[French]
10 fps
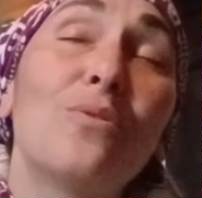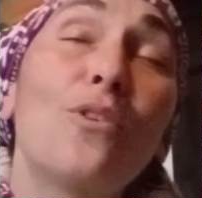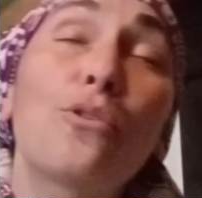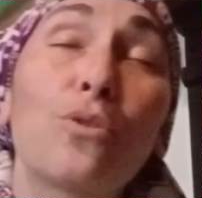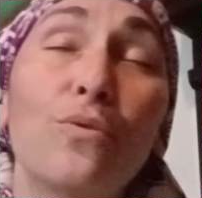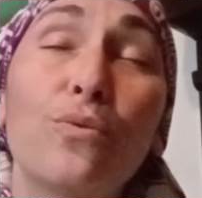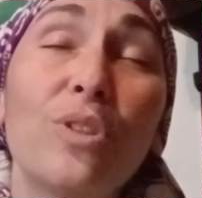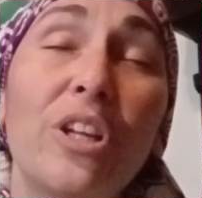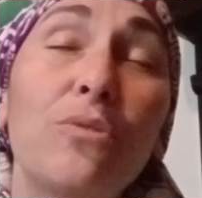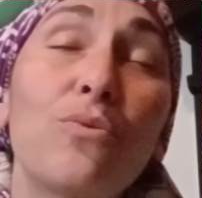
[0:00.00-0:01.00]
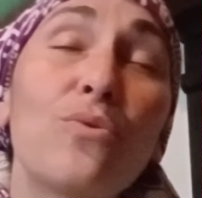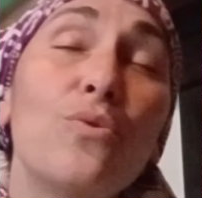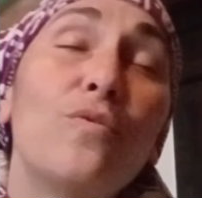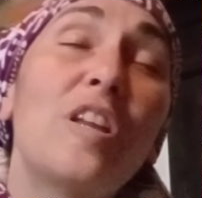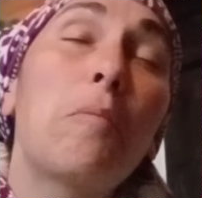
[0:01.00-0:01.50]
que notre fuite à tous
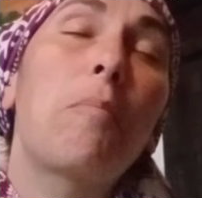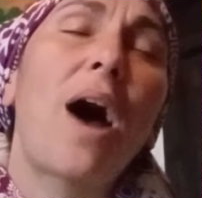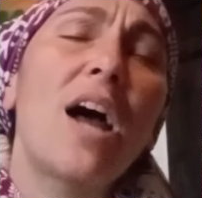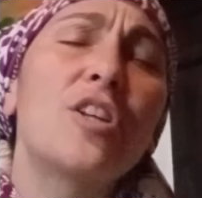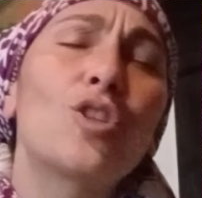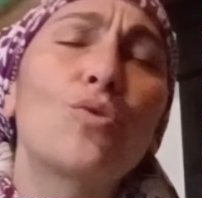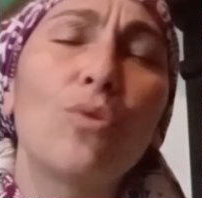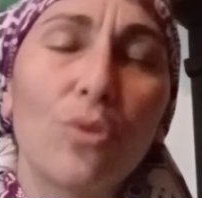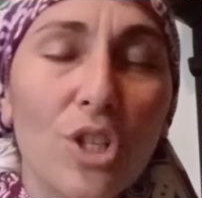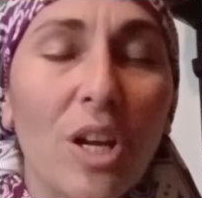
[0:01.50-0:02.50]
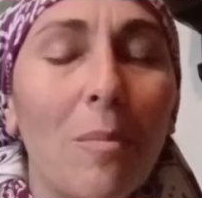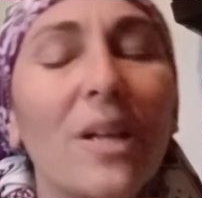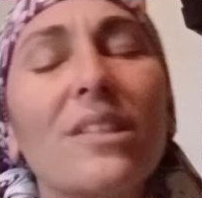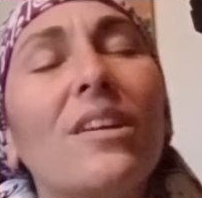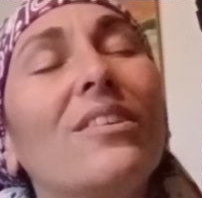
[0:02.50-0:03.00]
ne vienne pas un jour de
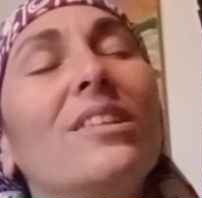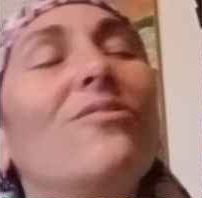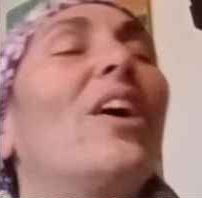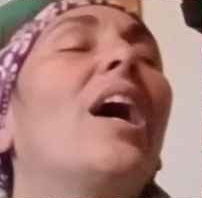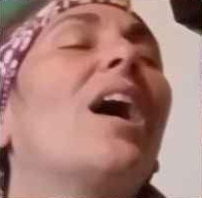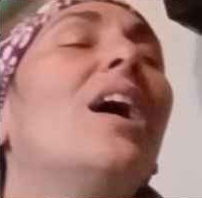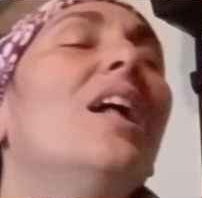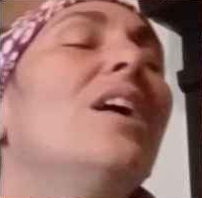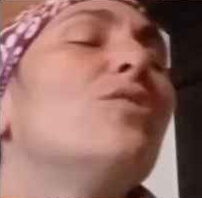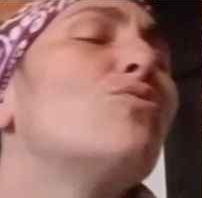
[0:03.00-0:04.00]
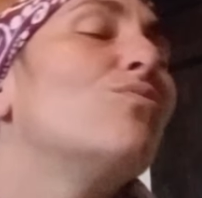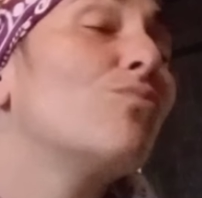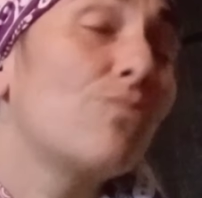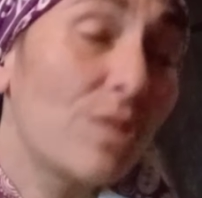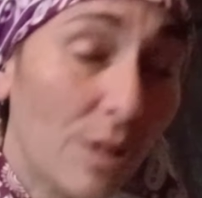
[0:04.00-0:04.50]
Shabbat ni en hiver. Tu
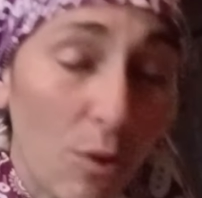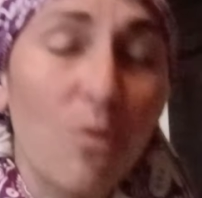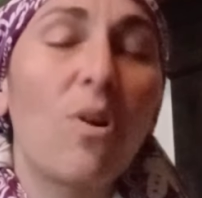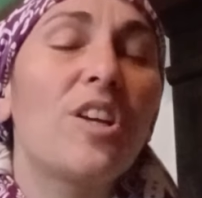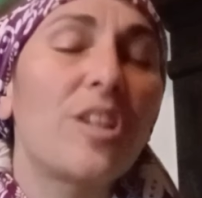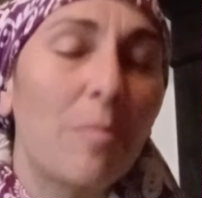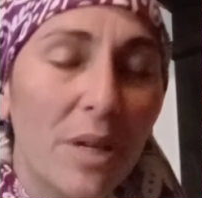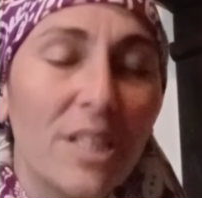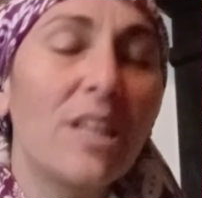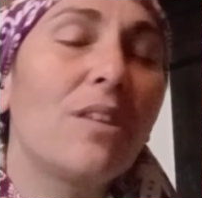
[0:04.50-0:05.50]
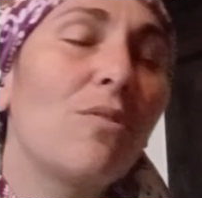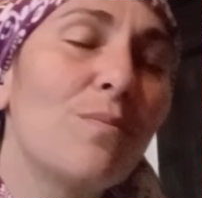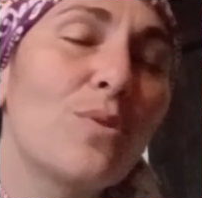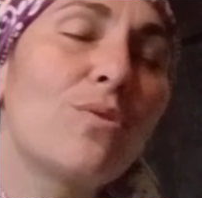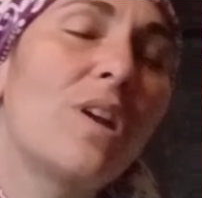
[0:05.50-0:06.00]
nous encourages à prier
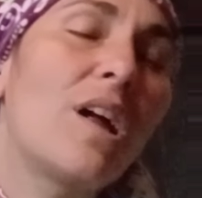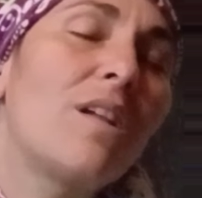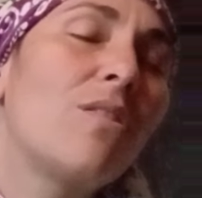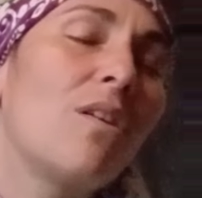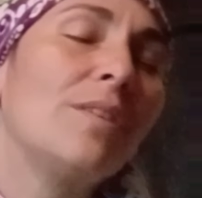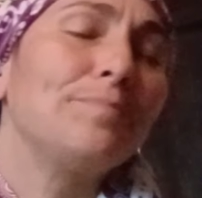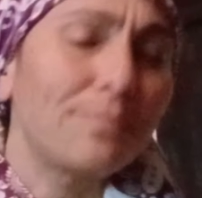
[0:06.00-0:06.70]
comme cela alors.